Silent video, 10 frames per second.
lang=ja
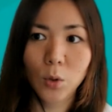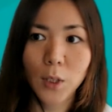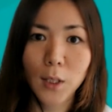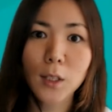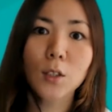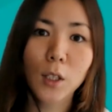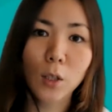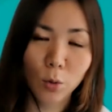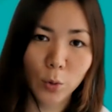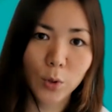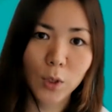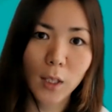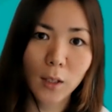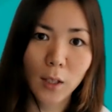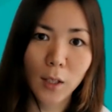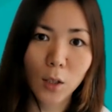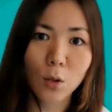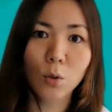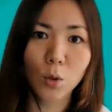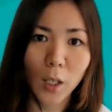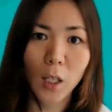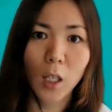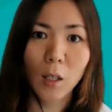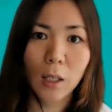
とジェネシスクラウドを使っているので、